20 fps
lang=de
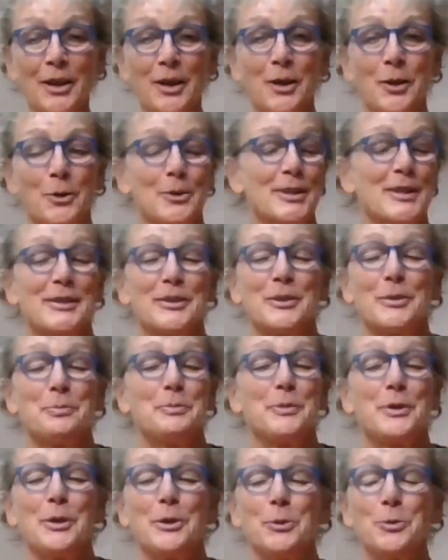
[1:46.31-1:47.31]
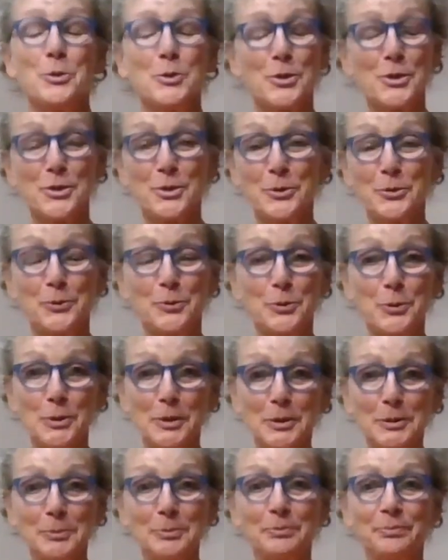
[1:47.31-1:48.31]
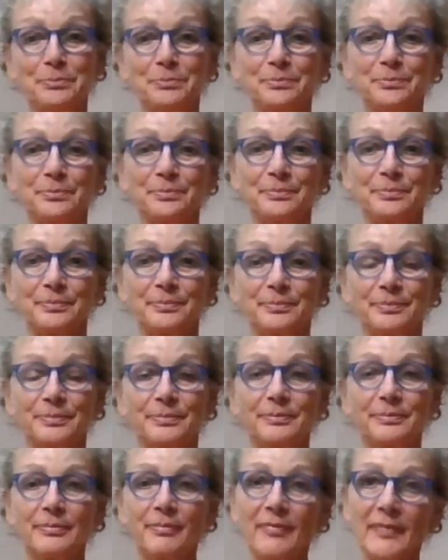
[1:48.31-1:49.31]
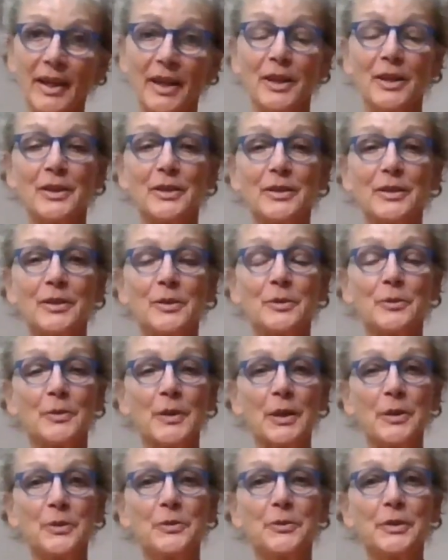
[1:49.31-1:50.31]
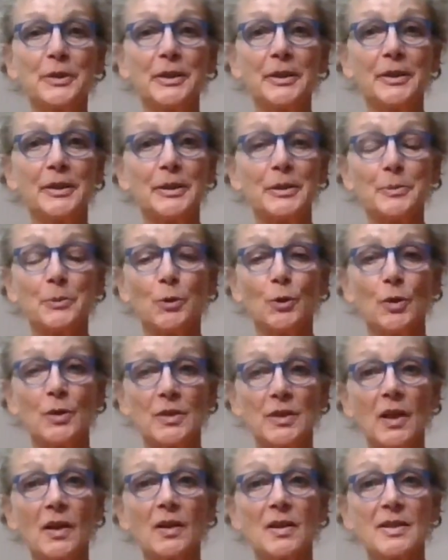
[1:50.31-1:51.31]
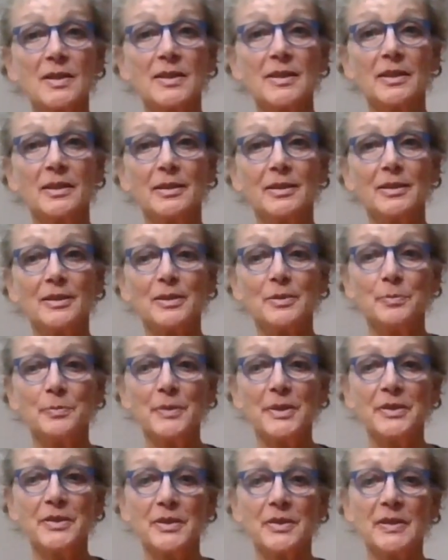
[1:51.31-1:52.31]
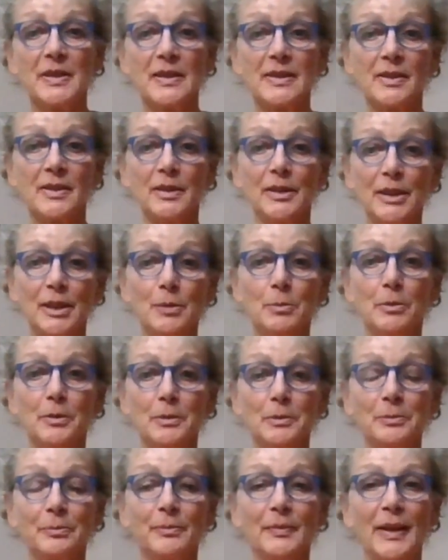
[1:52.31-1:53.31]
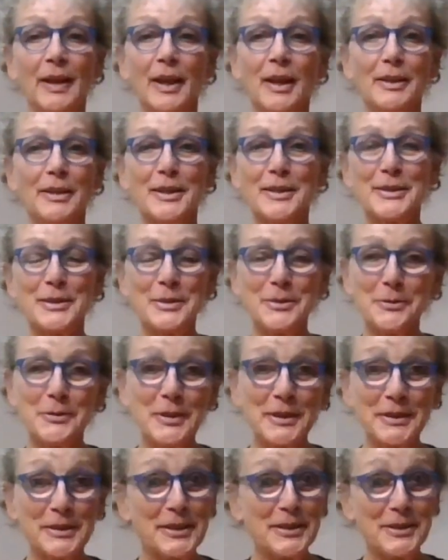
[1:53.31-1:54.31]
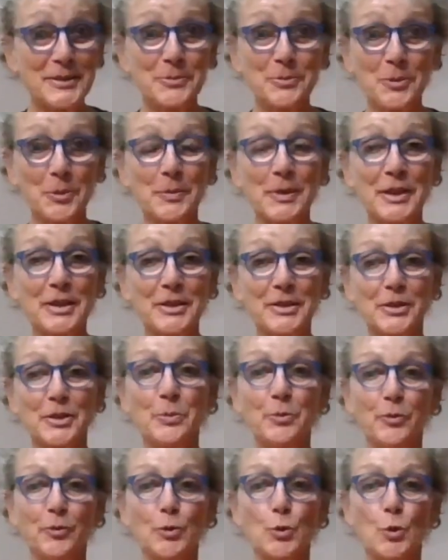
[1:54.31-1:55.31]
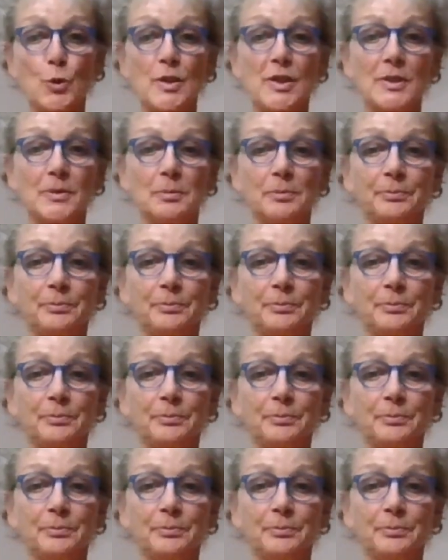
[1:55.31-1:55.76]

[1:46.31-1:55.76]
Und das gibt mir ein gutes Gefühl. Denn wenn wir im Kontakt sind mit dieser Liebe, dann sind wir in diesem Moment im Fluss.